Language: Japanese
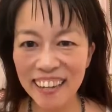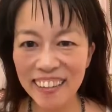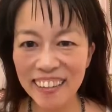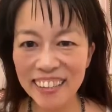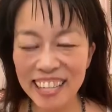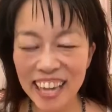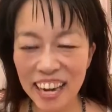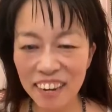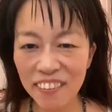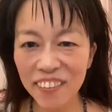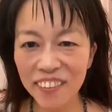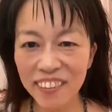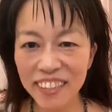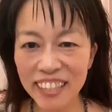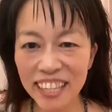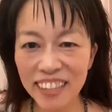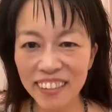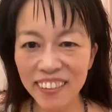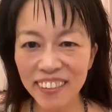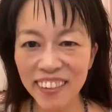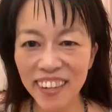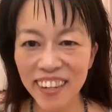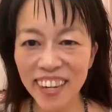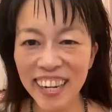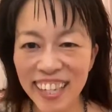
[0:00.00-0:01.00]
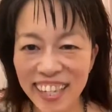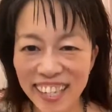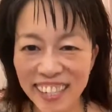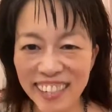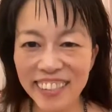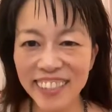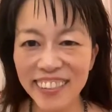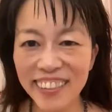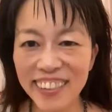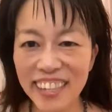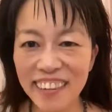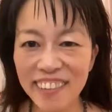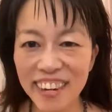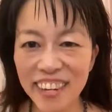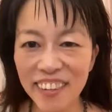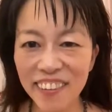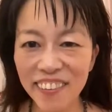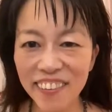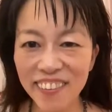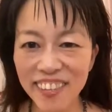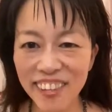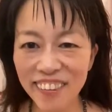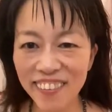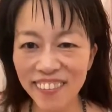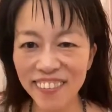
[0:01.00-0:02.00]
和んだというそれで和
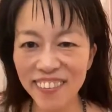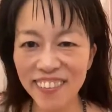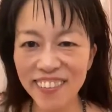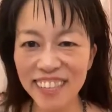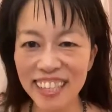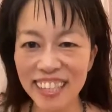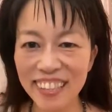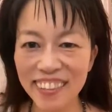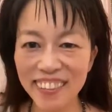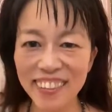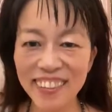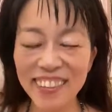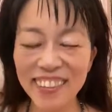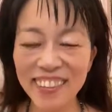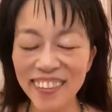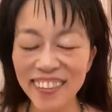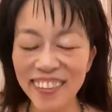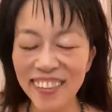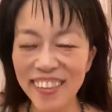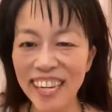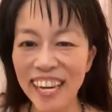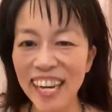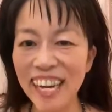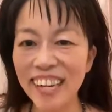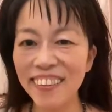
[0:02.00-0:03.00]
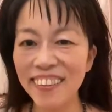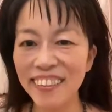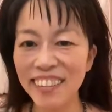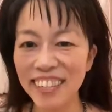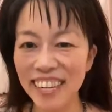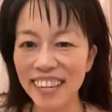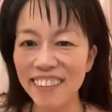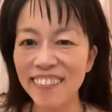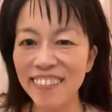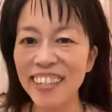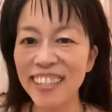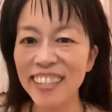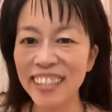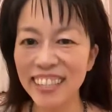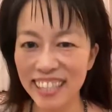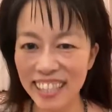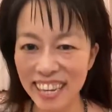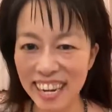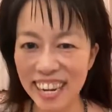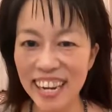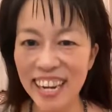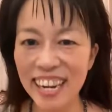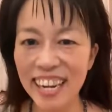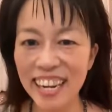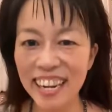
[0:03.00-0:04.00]
合が起こったということがございまし
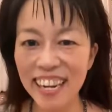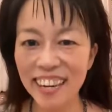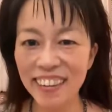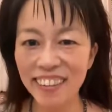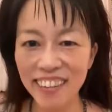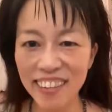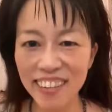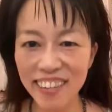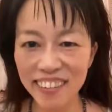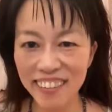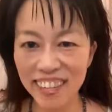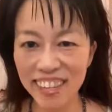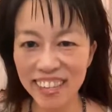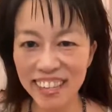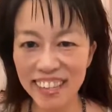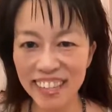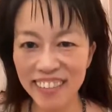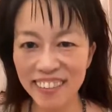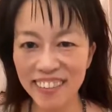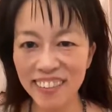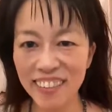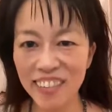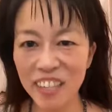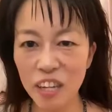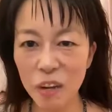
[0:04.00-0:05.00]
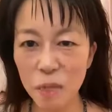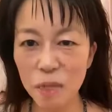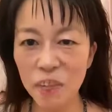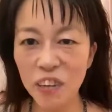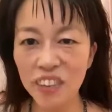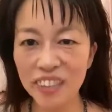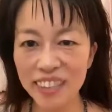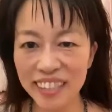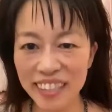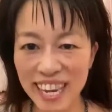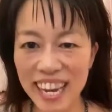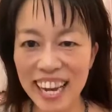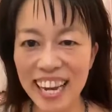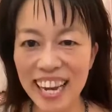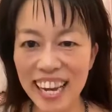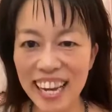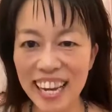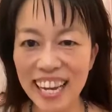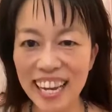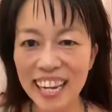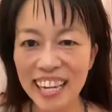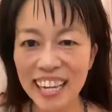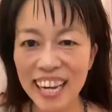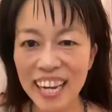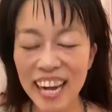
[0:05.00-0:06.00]
て、これはいけるって思って
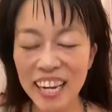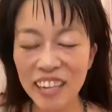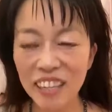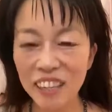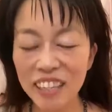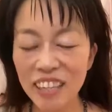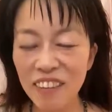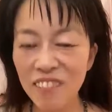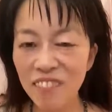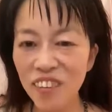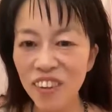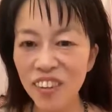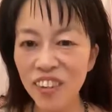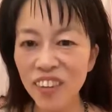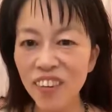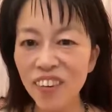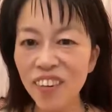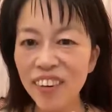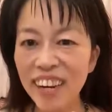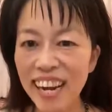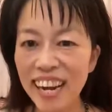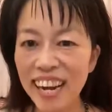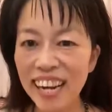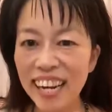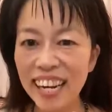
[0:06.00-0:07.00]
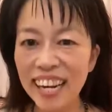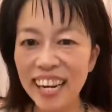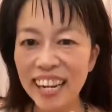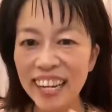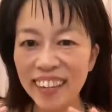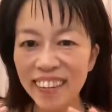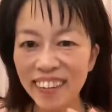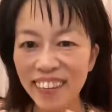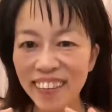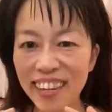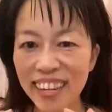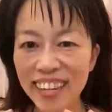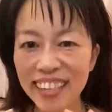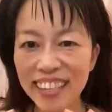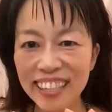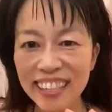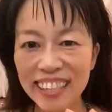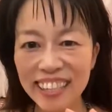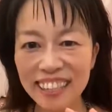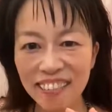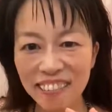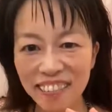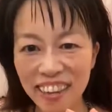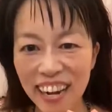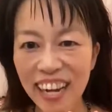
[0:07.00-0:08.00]
日本の5円
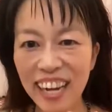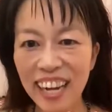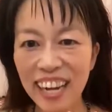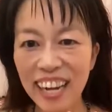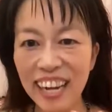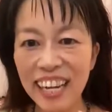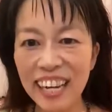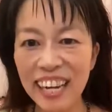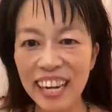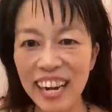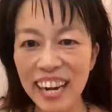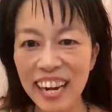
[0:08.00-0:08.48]
は